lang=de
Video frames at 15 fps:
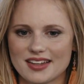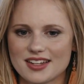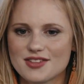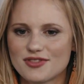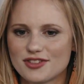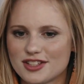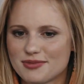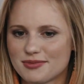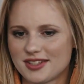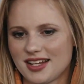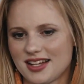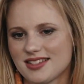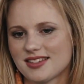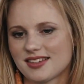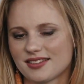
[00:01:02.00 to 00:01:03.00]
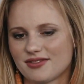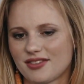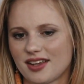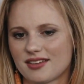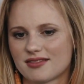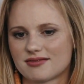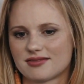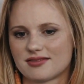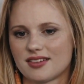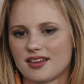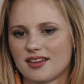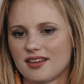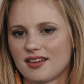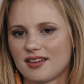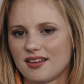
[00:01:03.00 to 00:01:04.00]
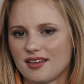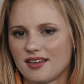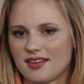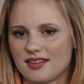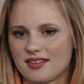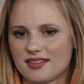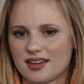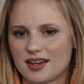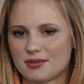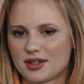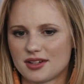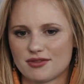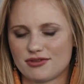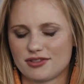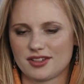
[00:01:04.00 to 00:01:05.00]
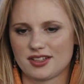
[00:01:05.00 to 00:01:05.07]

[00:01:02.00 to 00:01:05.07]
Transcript: Eigentlich wollte ich mal Tänzerin werden. Aber für